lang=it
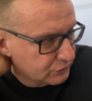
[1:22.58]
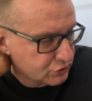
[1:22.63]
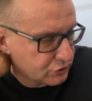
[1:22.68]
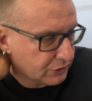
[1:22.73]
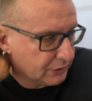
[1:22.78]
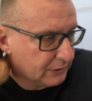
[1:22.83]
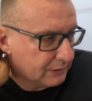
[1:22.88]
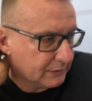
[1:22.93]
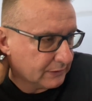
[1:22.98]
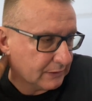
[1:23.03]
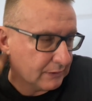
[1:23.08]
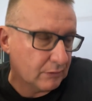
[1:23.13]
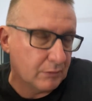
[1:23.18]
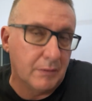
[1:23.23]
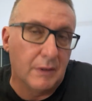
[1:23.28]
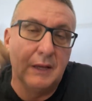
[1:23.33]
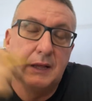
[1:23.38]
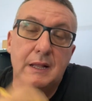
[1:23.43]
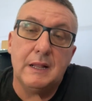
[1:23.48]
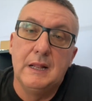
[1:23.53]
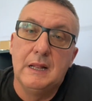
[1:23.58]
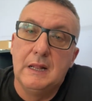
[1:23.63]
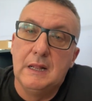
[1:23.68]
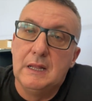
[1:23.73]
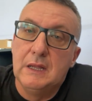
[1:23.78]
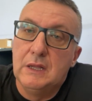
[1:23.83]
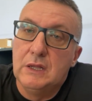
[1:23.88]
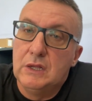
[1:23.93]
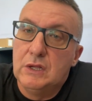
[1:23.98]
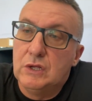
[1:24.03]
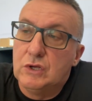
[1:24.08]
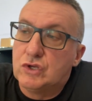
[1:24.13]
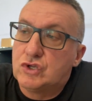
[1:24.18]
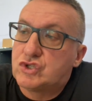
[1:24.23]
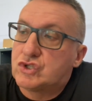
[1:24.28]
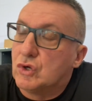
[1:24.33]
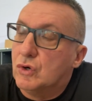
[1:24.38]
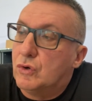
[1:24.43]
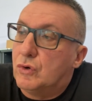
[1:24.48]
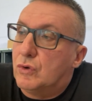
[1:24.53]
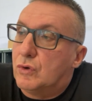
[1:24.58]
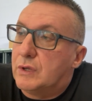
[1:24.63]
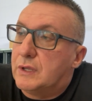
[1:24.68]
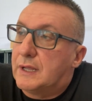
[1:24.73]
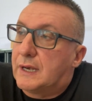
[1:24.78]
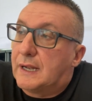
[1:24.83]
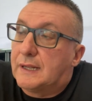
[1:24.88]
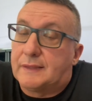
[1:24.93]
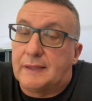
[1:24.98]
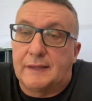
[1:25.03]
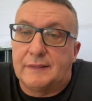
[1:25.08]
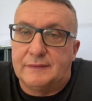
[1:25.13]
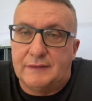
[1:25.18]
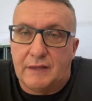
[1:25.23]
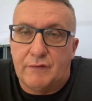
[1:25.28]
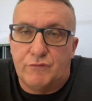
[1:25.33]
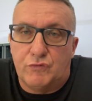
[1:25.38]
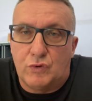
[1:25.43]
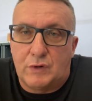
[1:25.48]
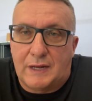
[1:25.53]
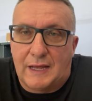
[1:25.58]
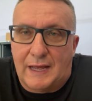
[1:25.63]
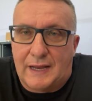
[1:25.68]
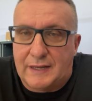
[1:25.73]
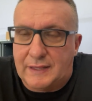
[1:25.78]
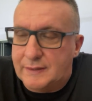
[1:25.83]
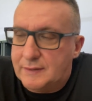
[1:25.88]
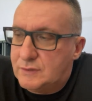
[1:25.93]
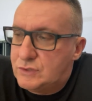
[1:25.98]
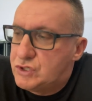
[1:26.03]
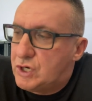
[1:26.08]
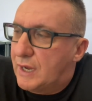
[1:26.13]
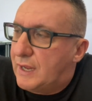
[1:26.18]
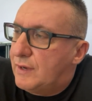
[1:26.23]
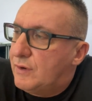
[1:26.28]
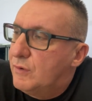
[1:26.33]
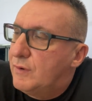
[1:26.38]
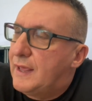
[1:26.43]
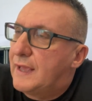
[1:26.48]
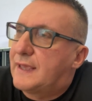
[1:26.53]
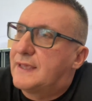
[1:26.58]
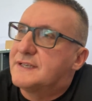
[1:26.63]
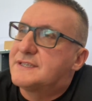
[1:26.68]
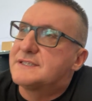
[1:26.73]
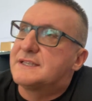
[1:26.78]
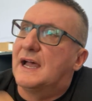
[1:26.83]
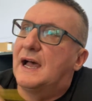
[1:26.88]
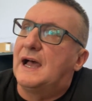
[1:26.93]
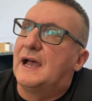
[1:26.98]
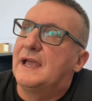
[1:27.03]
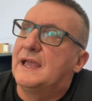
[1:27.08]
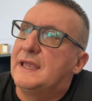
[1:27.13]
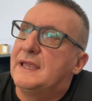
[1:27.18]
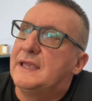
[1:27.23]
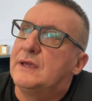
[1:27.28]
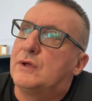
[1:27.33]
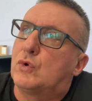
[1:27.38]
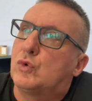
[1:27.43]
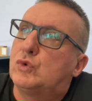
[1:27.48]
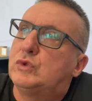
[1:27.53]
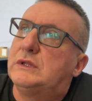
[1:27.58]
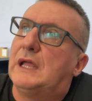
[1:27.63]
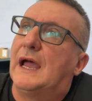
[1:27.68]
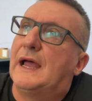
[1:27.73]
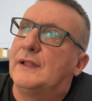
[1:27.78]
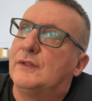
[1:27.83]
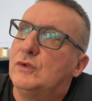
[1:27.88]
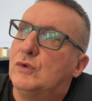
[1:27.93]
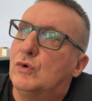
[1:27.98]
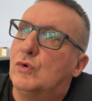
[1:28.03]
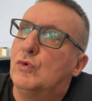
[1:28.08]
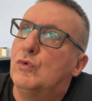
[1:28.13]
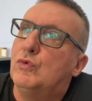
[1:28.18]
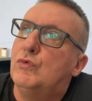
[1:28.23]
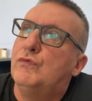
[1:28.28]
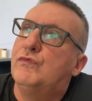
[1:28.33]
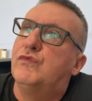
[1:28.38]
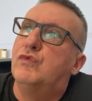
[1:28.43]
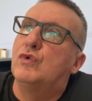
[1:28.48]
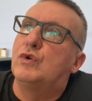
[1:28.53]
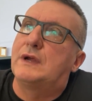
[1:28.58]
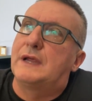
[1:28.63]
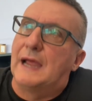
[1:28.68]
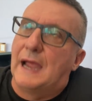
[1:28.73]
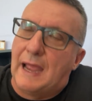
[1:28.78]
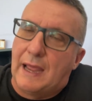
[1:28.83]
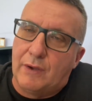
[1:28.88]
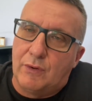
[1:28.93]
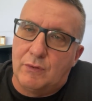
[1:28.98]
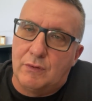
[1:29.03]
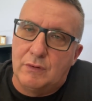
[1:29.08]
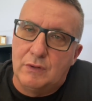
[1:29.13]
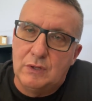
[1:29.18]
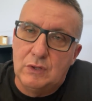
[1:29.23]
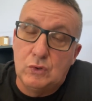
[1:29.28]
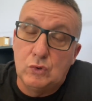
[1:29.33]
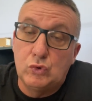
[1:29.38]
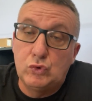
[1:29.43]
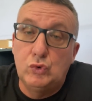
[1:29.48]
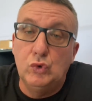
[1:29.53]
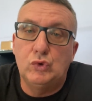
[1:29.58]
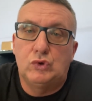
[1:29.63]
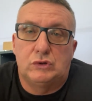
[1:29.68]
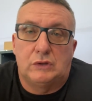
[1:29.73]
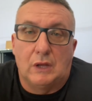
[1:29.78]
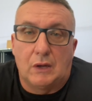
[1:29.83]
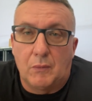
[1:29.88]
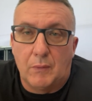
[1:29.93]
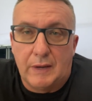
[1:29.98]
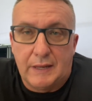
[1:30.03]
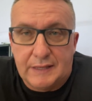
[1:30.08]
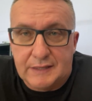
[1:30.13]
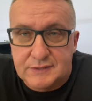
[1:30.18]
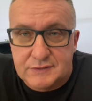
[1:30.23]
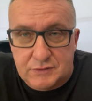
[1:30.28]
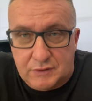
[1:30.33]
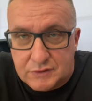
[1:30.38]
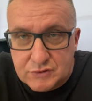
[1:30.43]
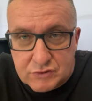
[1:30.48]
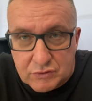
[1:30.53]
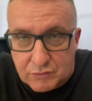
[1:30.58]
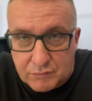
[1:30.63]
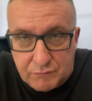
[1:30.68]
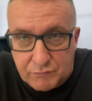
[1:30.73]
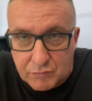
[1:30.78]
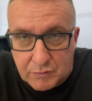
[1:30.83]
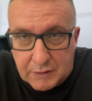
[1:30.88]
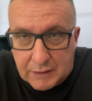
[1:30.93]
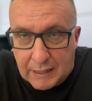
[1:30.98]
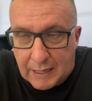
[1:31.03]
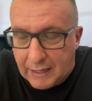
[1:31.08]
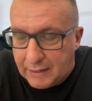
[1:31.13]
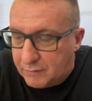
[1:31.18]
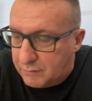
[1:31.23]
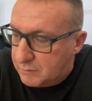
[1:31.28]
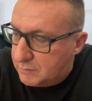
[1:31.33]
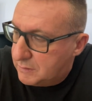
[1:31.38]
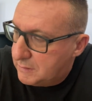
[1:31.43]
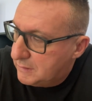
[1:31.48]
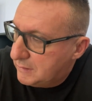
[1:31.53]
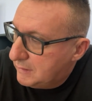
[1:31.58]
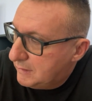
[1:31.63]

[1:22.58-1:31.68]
eccetera, sono in realtà dei vulcani, cioè non è che sta eruttando un vulcano, tutte quelle isole sono un vulcano,